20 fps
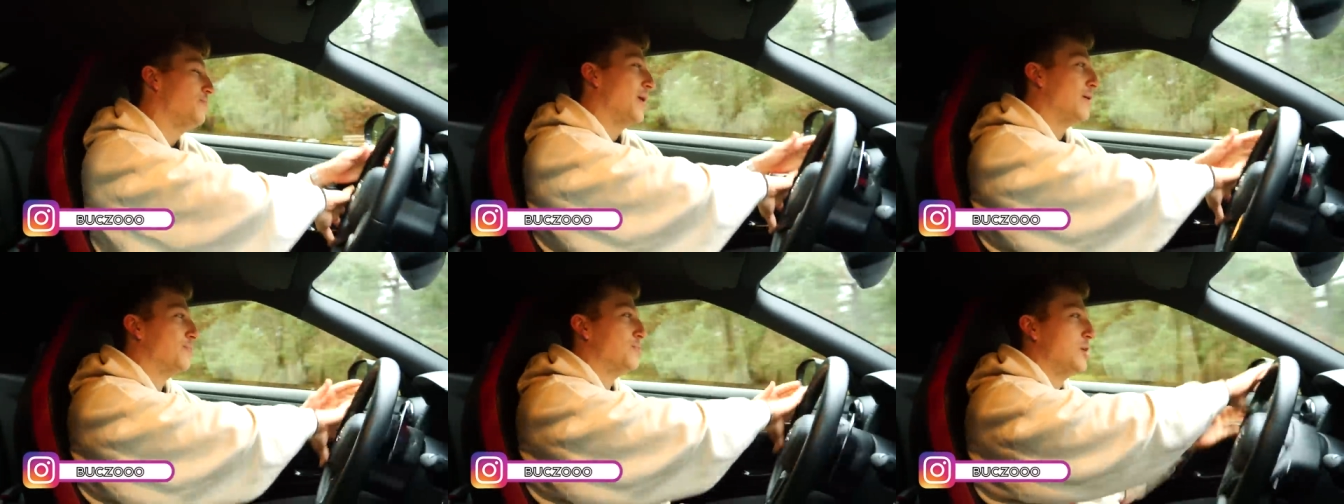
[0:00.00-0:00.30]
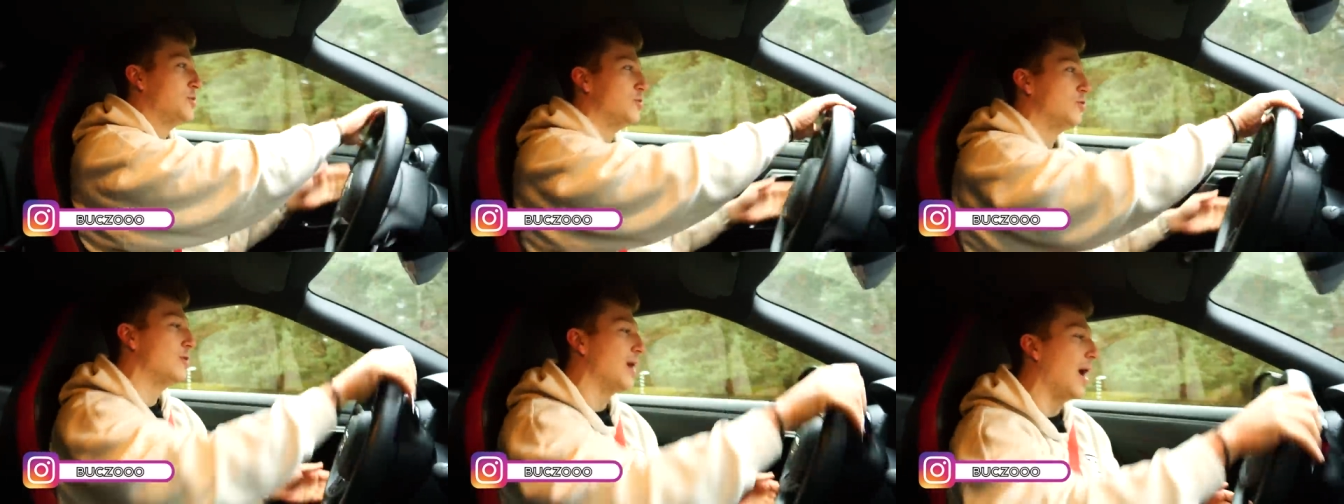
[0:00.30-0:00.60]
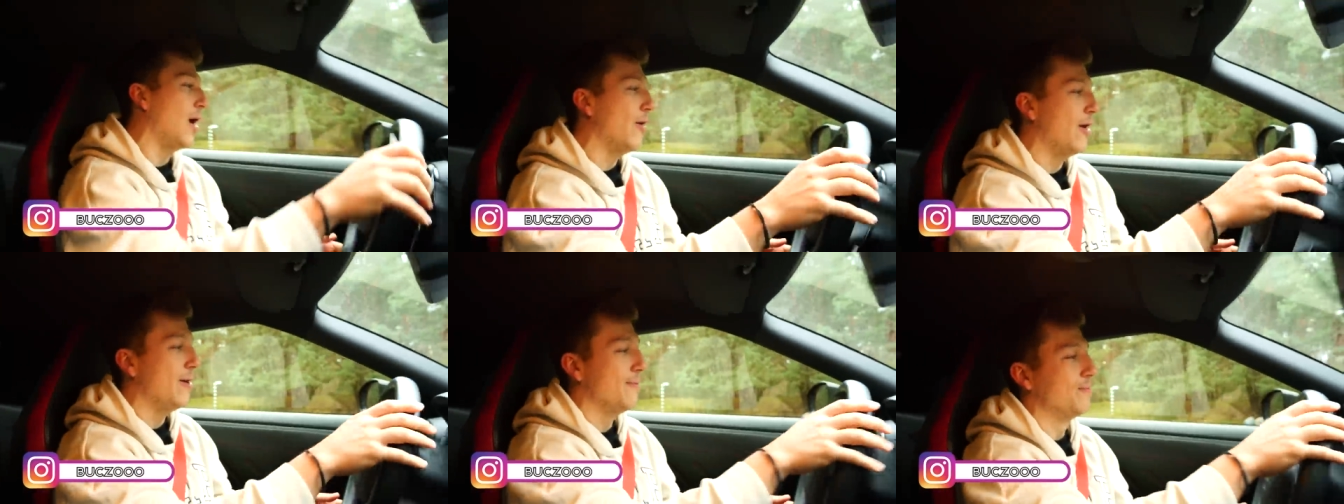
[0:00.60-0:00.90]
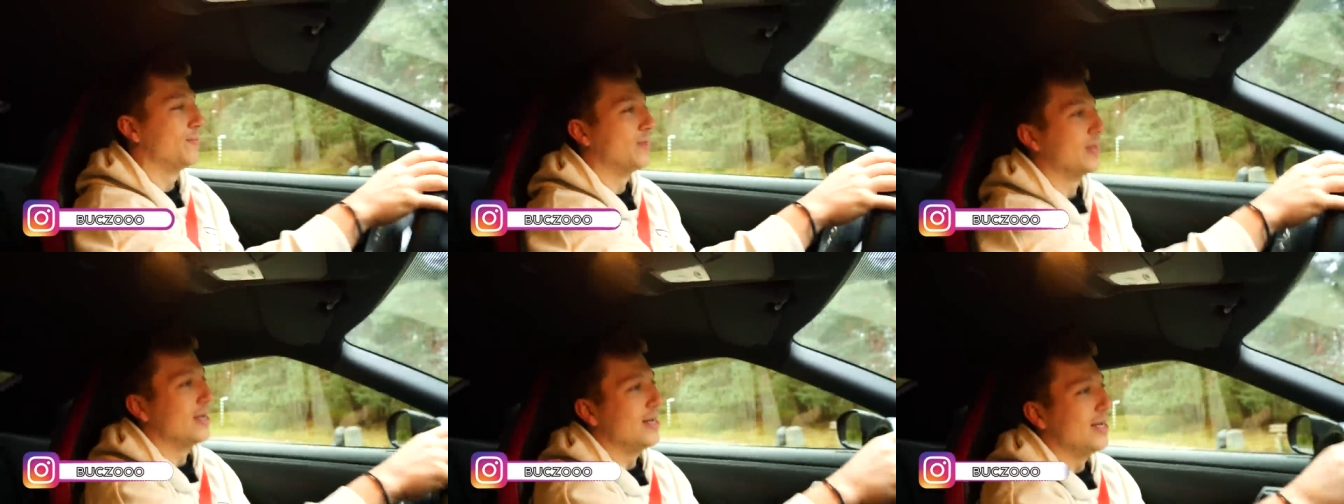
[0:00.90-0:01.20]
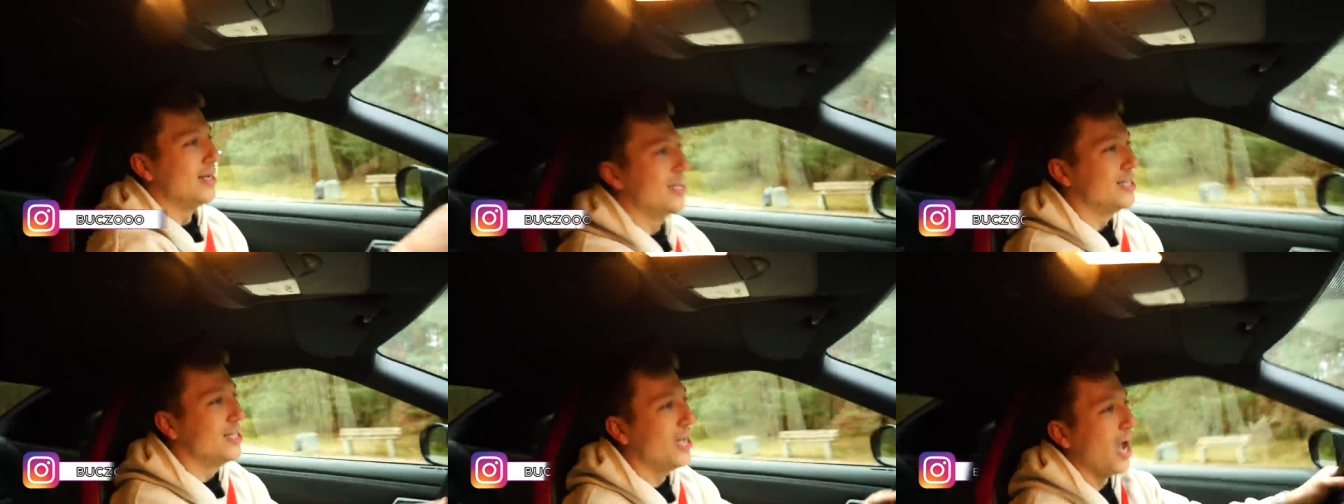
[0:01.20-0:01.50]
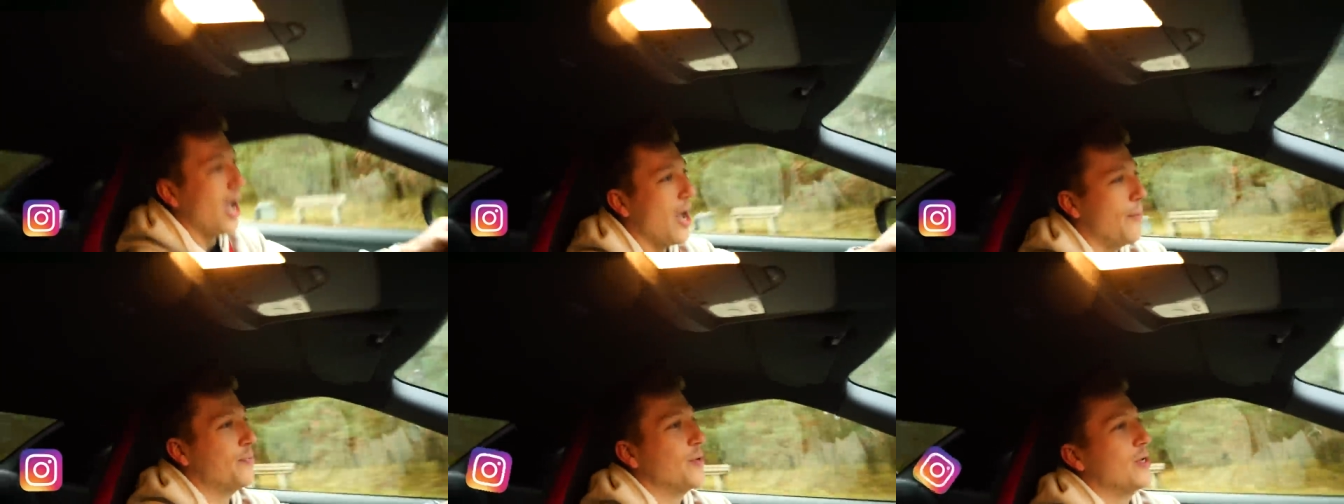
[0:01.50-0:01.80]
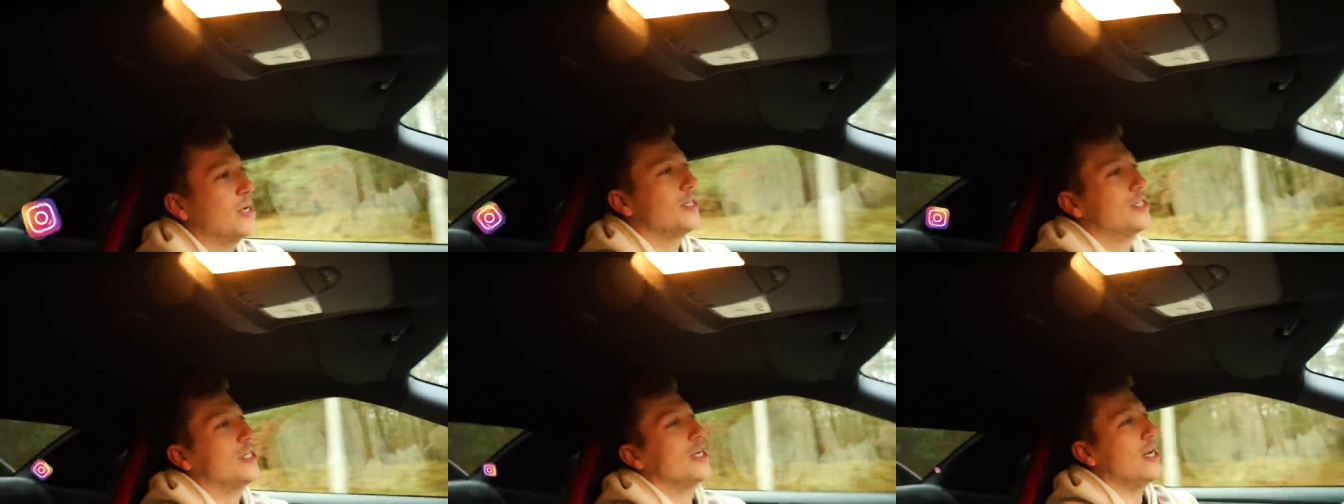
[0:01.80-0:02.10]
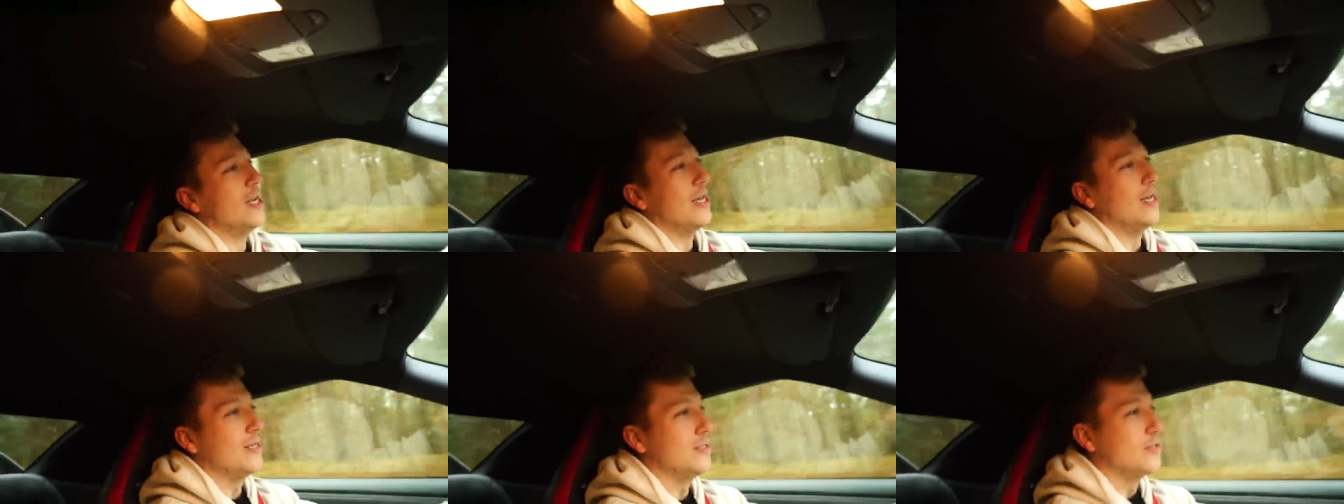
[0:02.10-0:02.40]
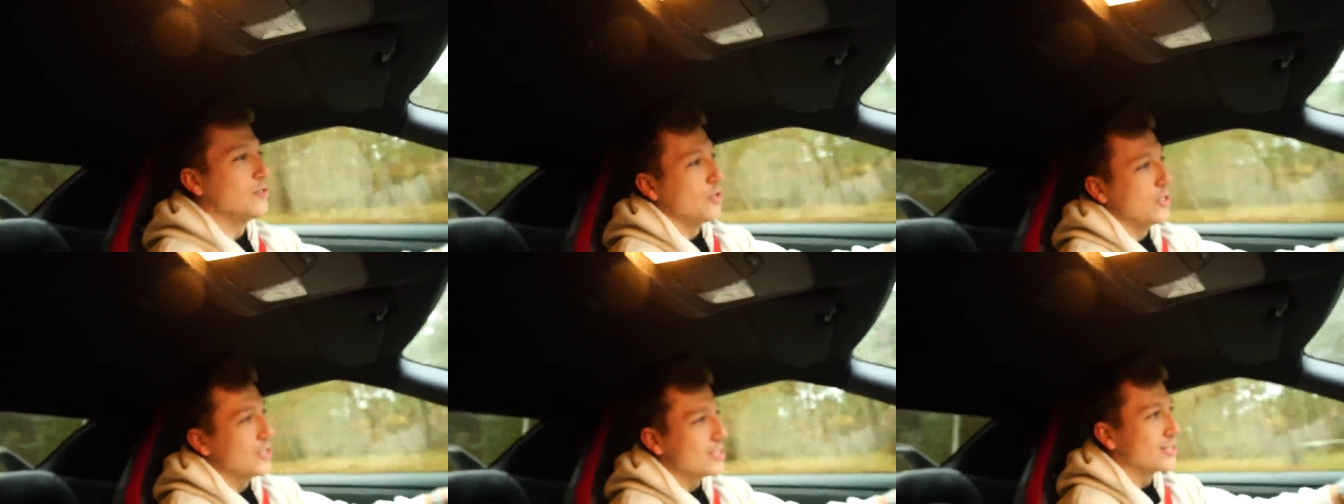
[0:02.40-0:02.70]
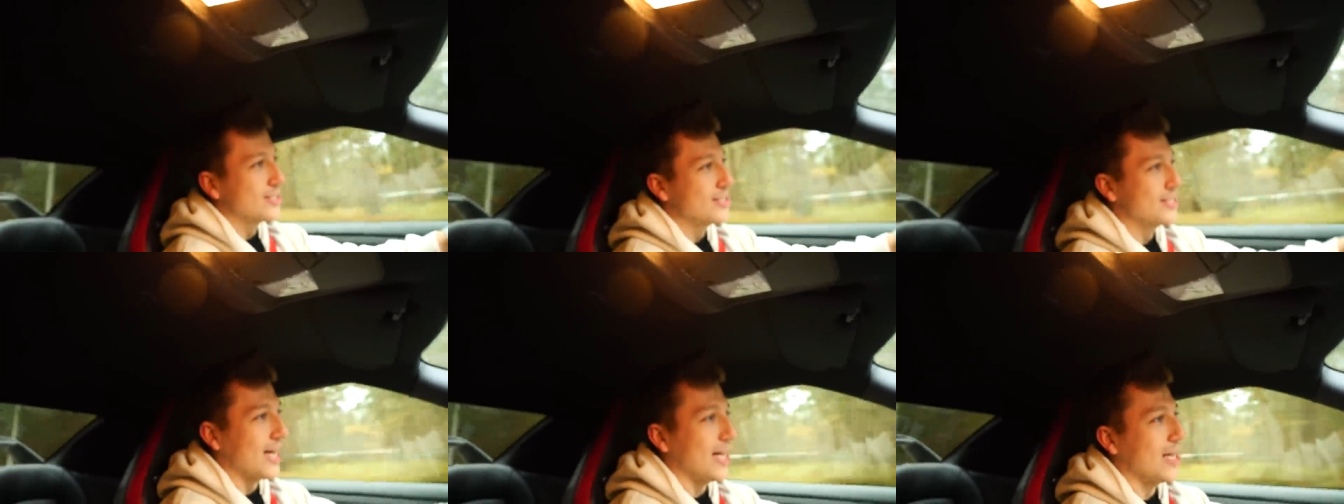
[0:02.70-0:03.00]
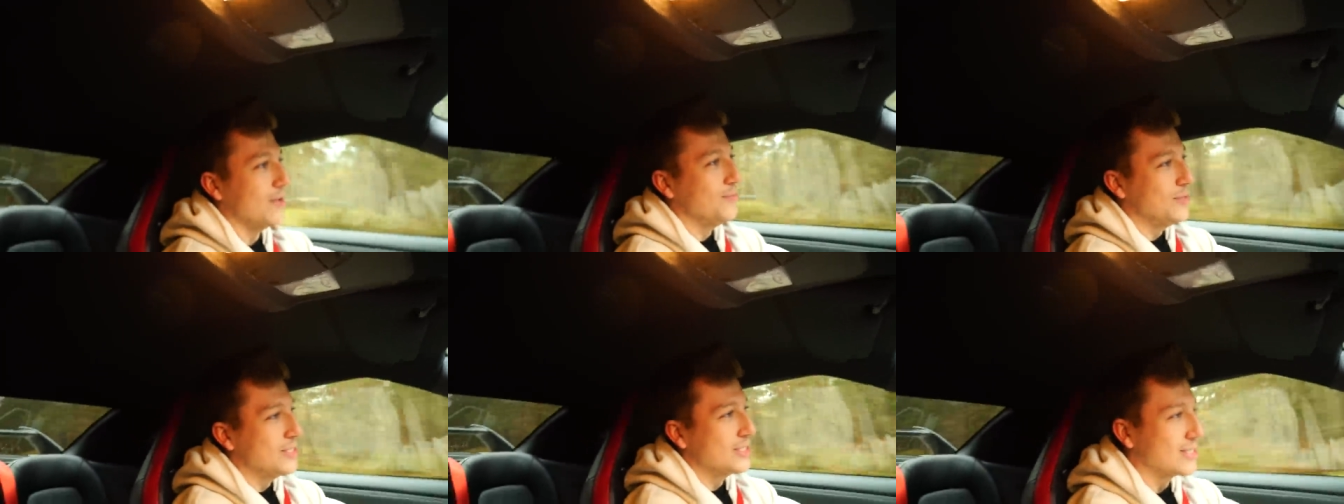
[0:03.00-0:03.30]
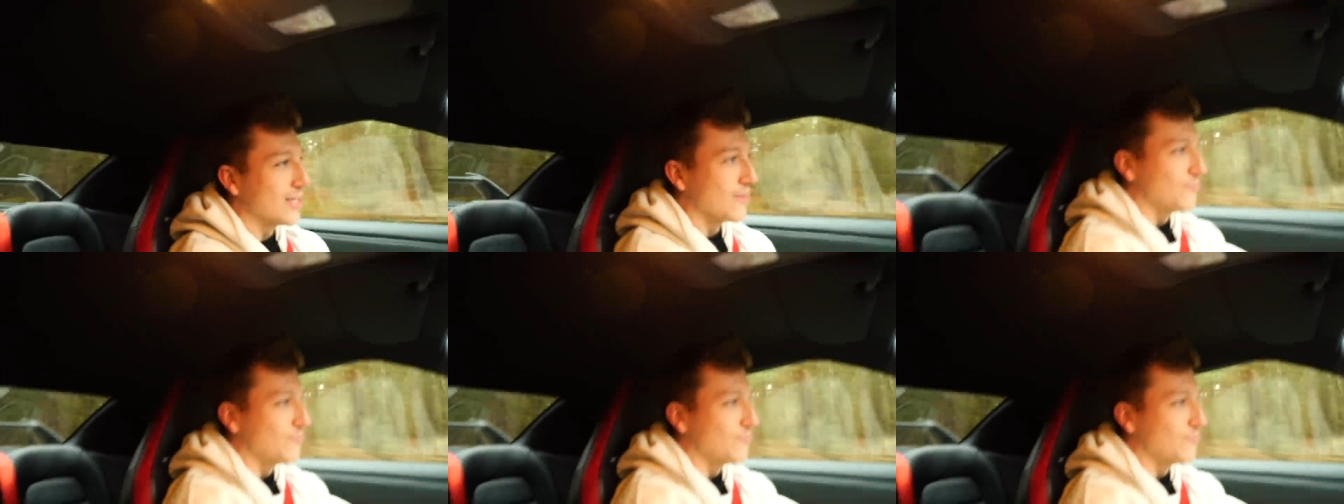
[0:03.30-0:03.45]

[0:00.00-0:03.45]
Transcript: bieg przeciągałem. Ja pierdzielę, to jest zajebista